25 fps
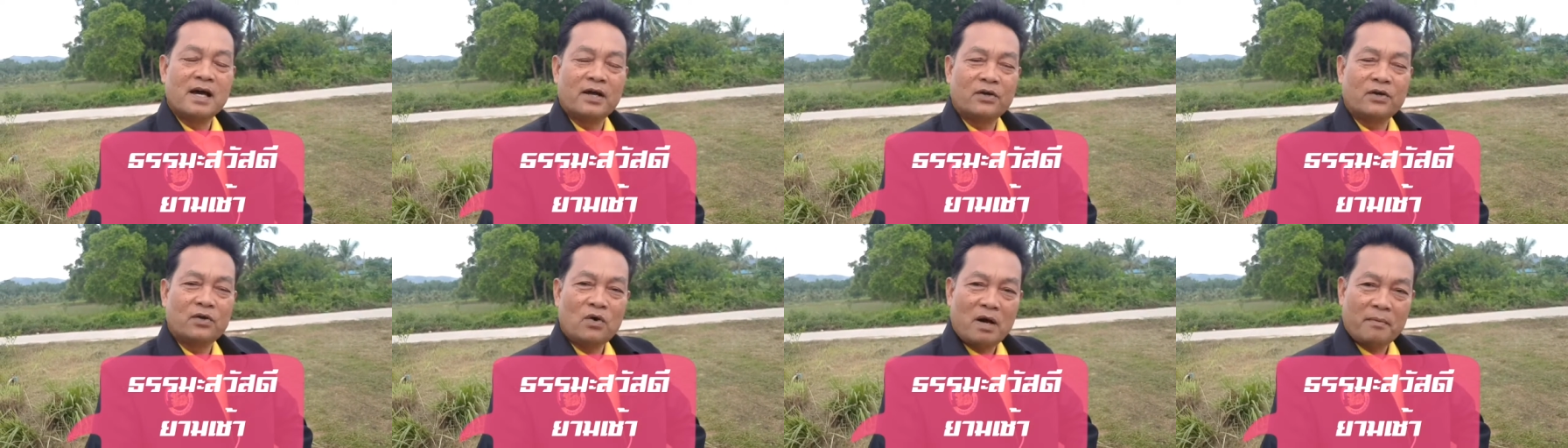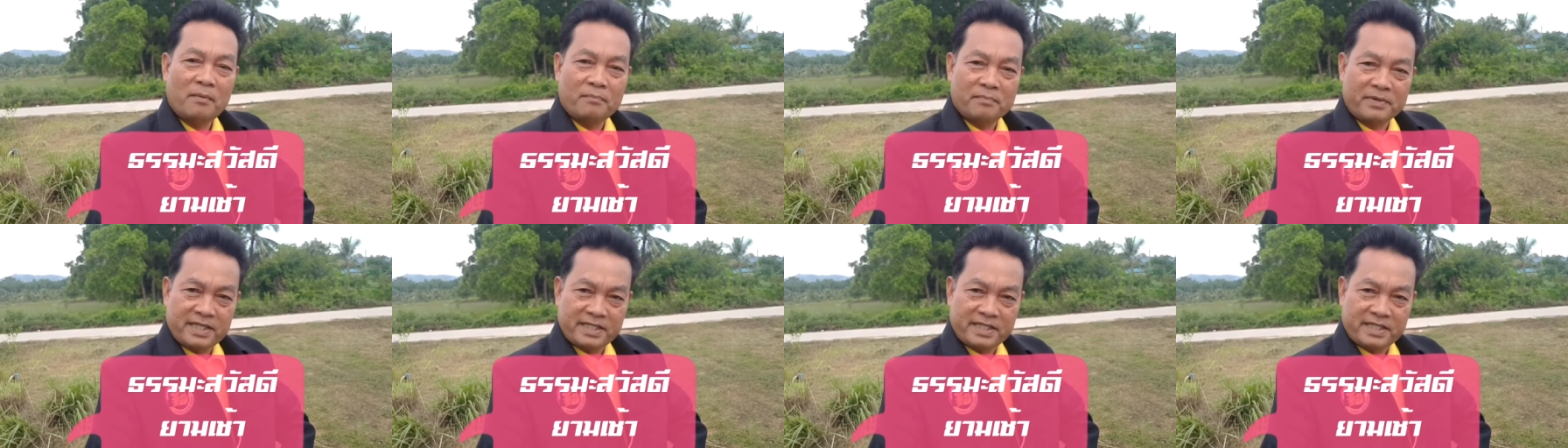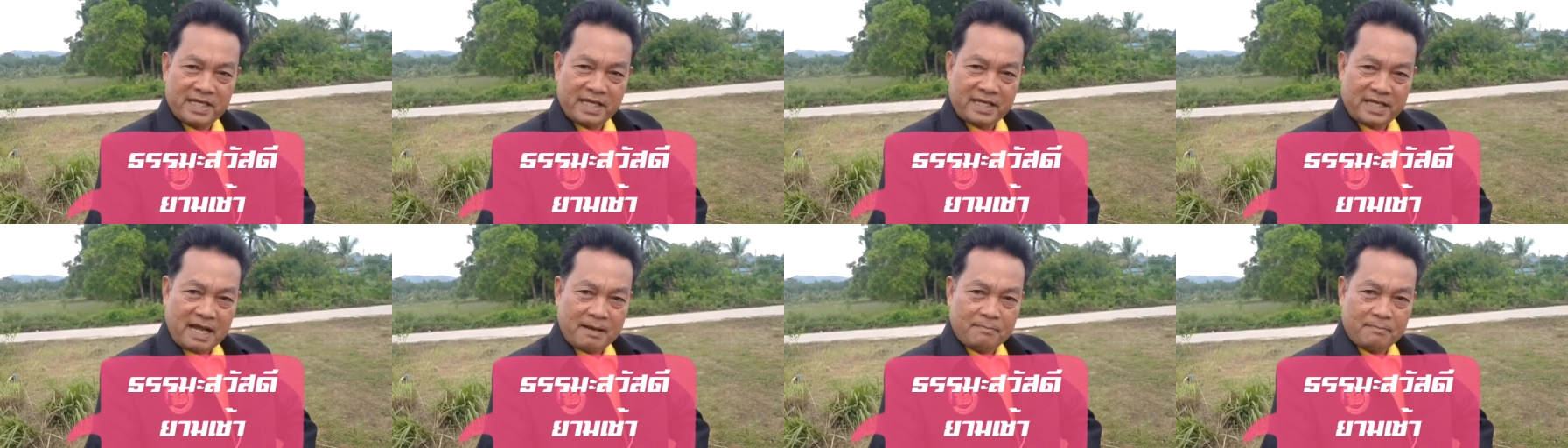ร่วม
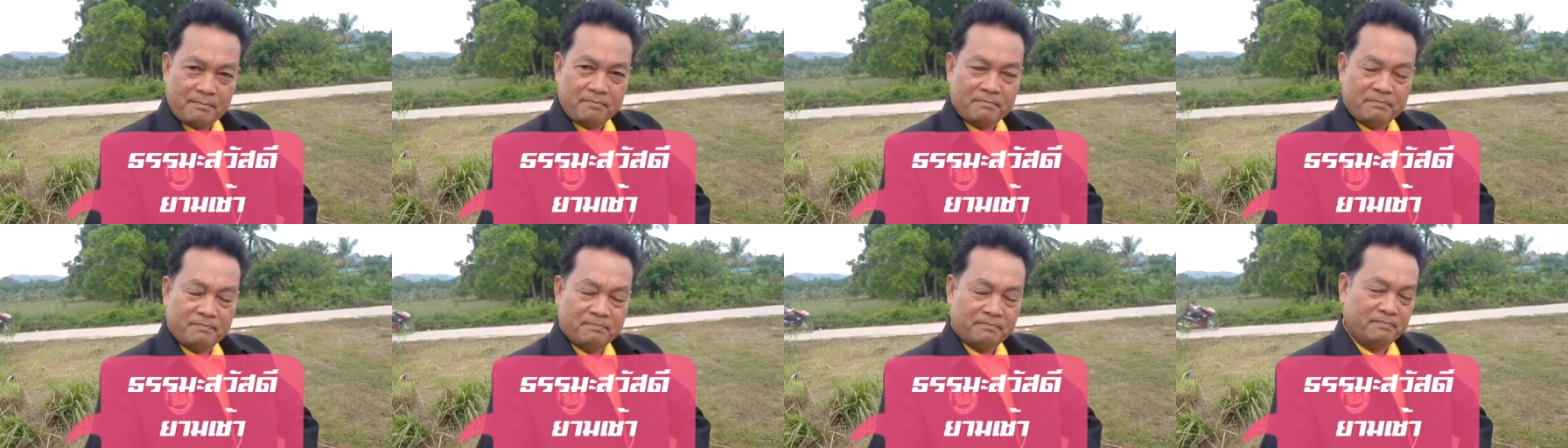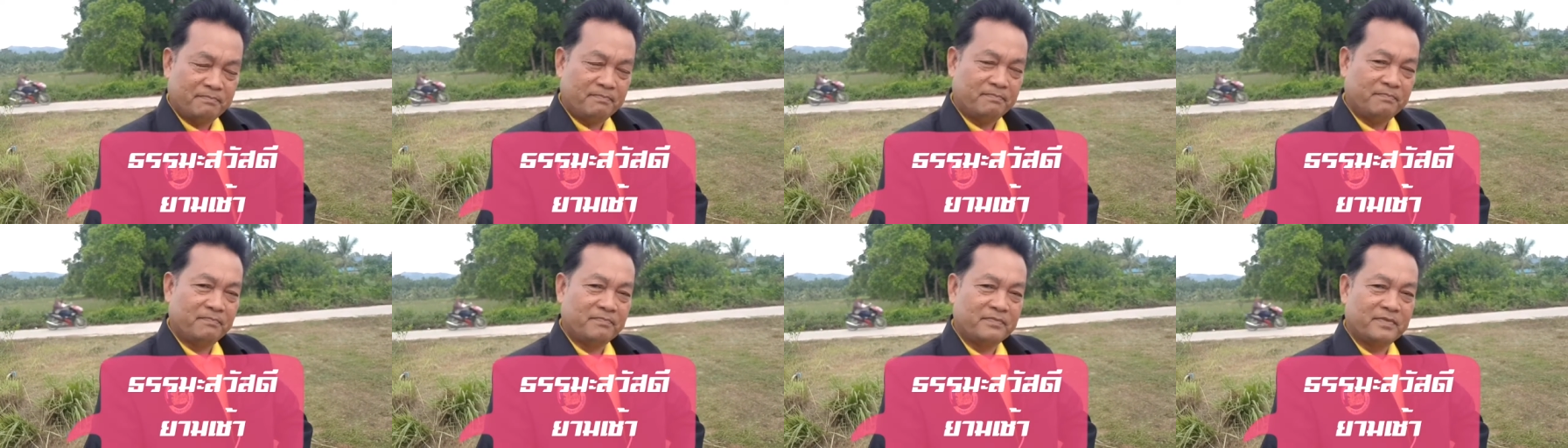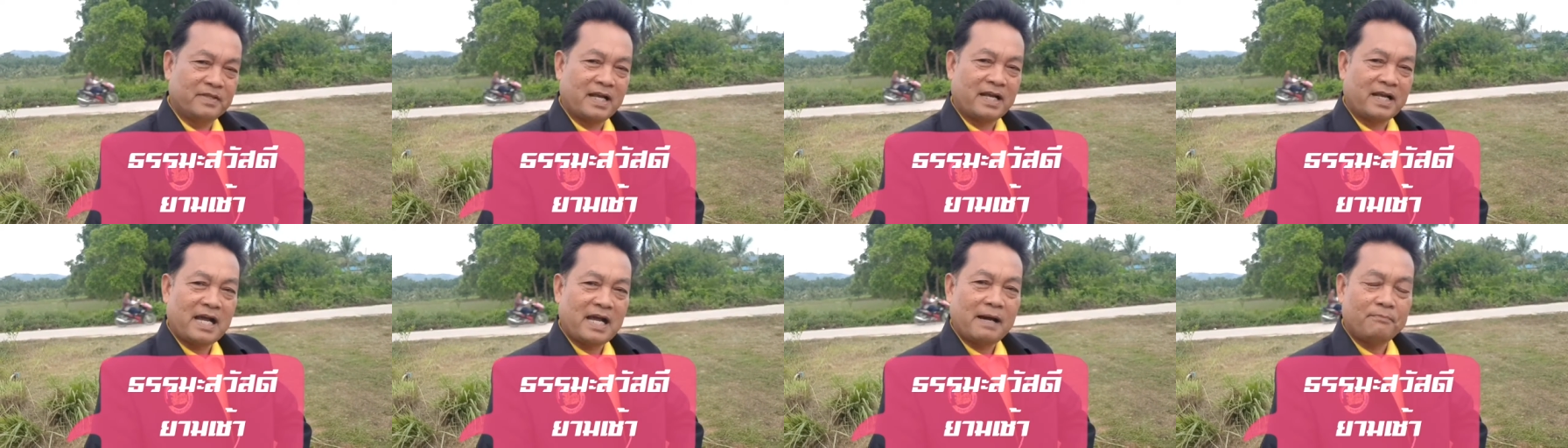กิจกรรม
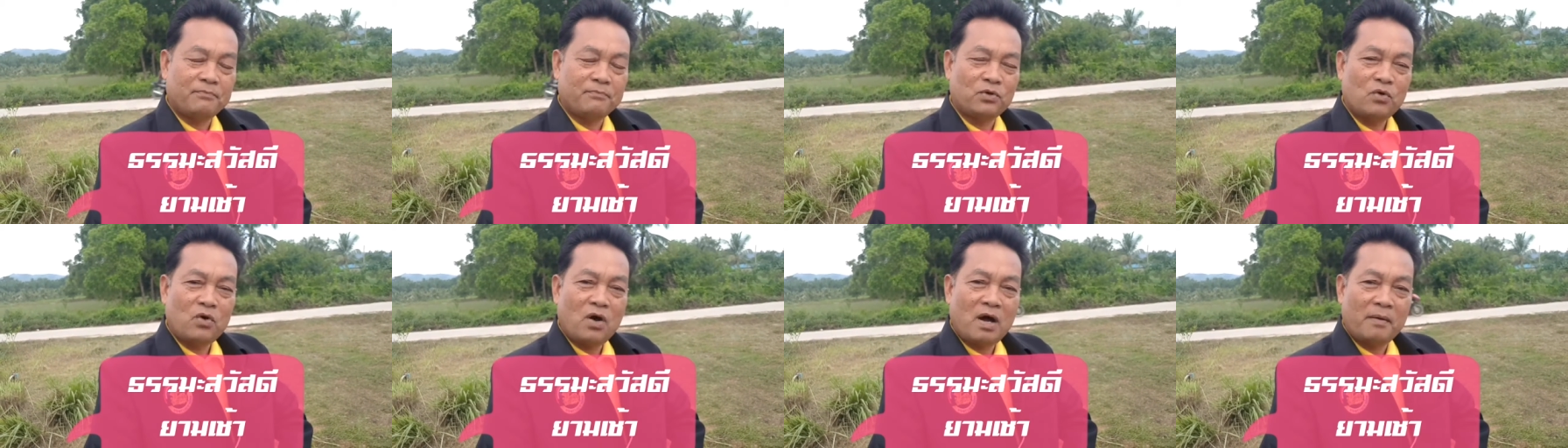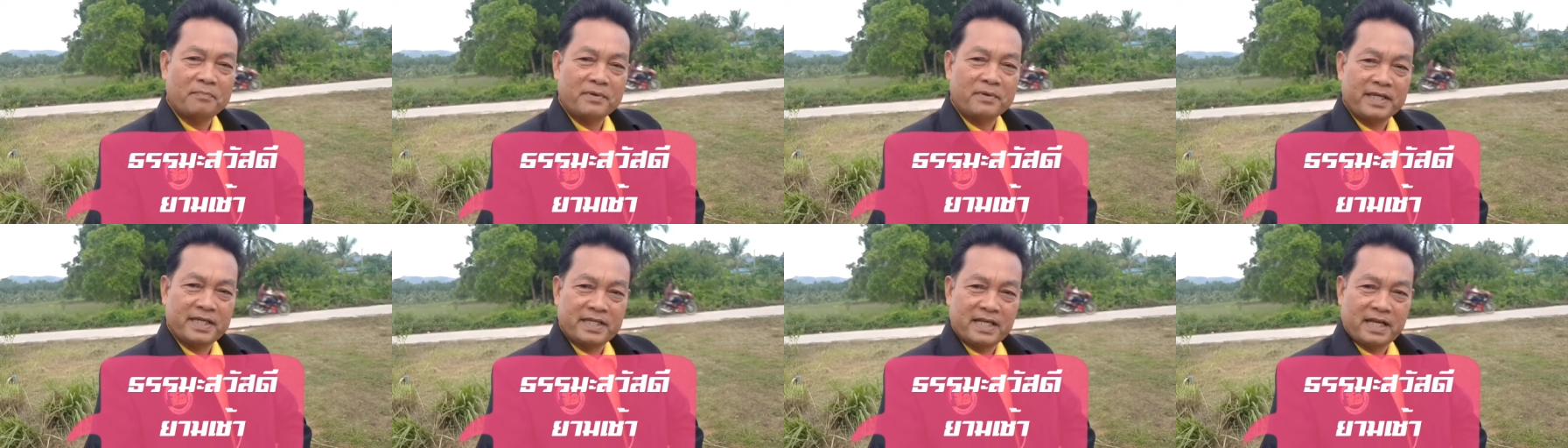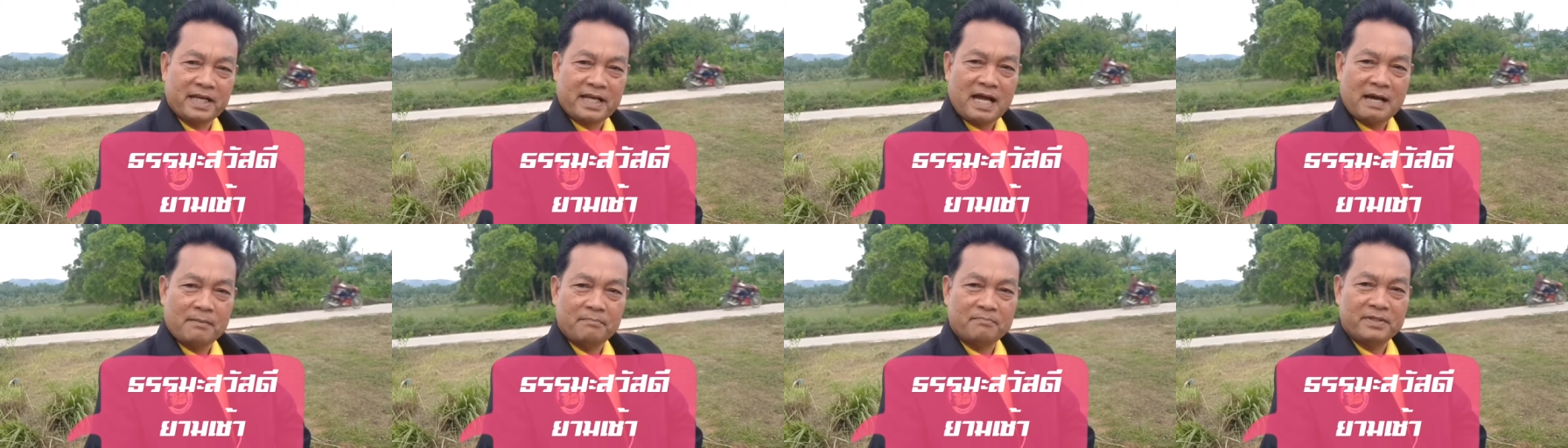นะครับ ร่วมกิ
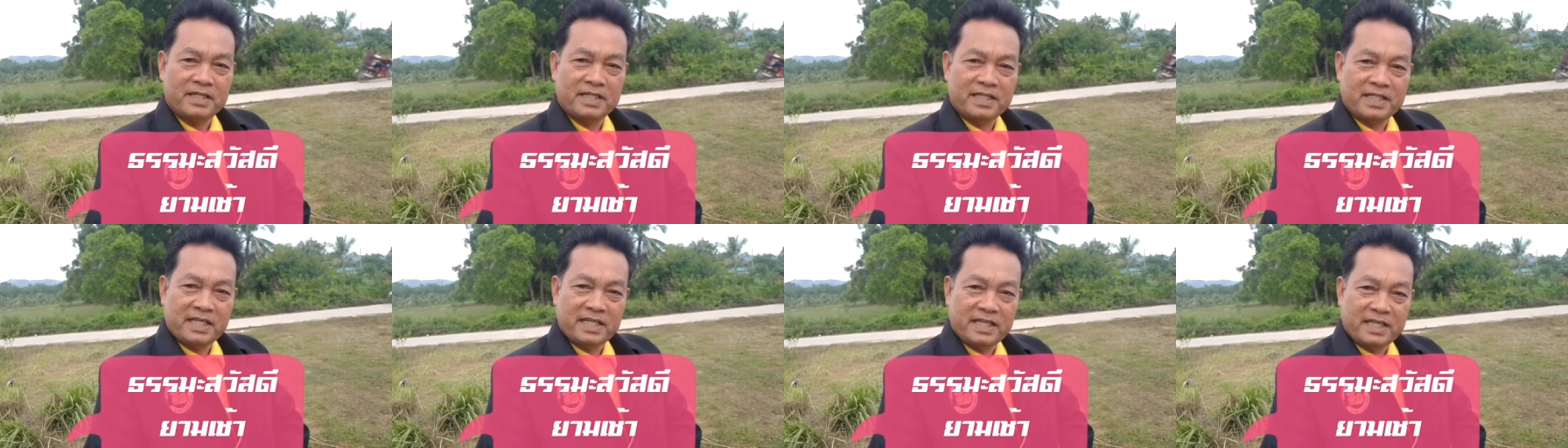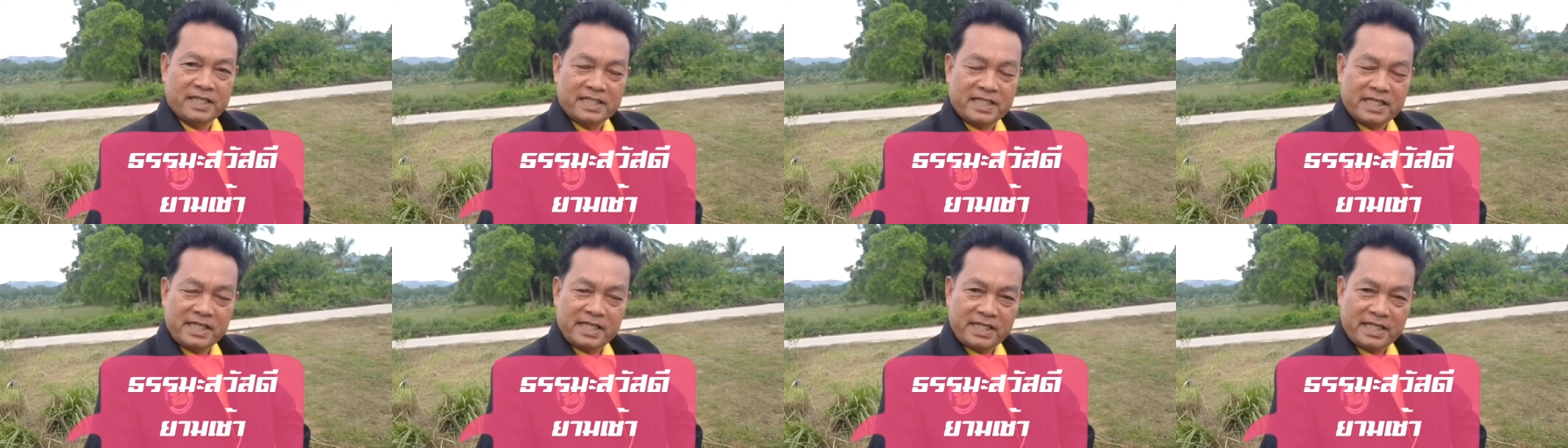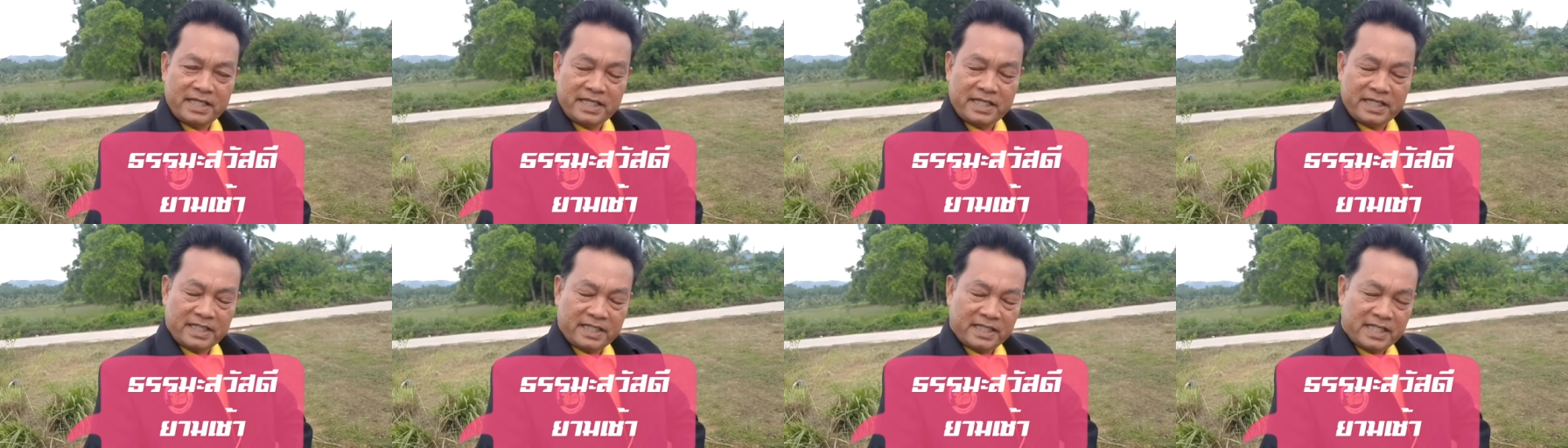จกรรมดีๆ
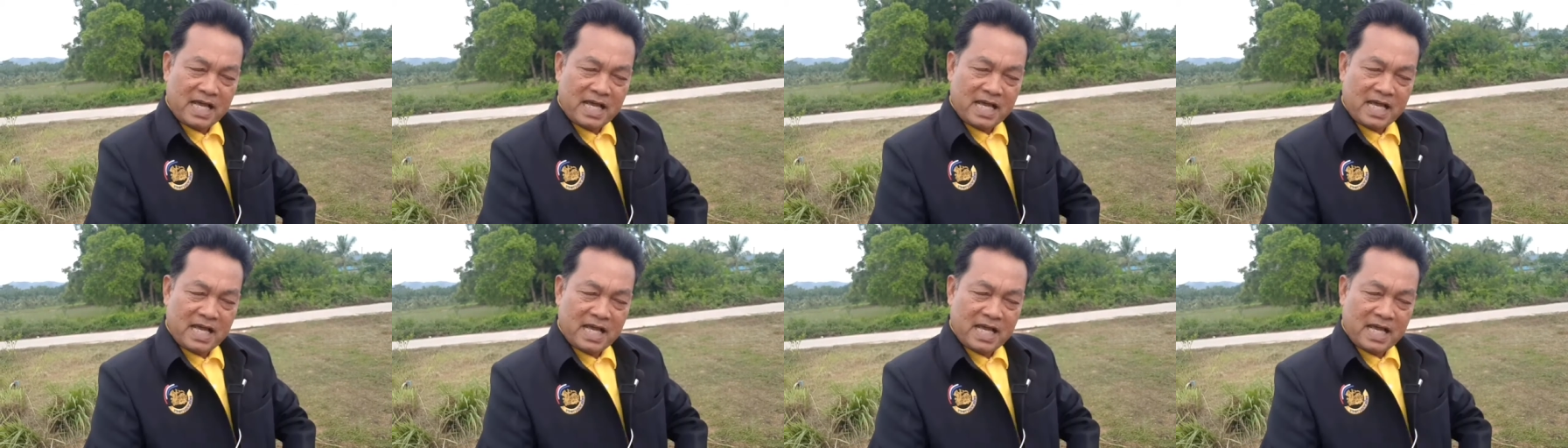ที่